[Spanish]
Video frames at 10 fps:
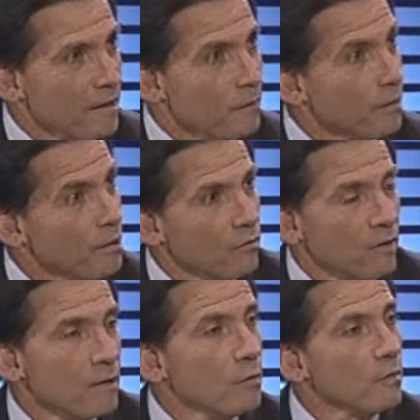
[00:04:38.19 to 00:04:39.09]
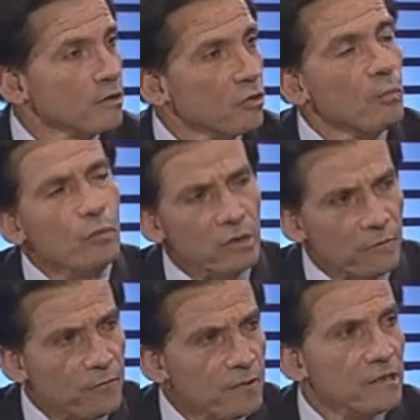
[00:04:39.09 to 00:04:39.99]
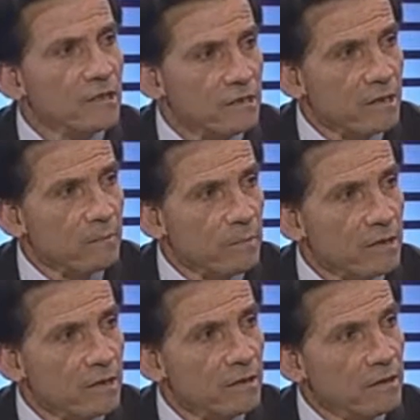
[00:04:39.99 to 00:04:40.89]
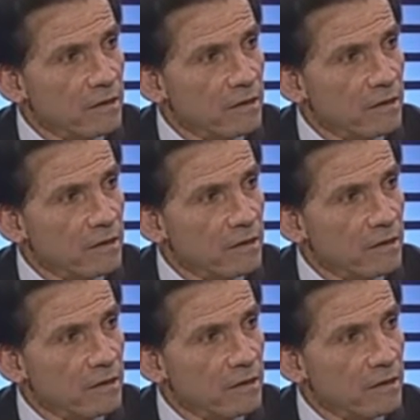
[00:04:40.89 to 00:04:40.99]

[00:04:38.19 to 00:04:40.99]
Y bueno, en momentos muy difíciles también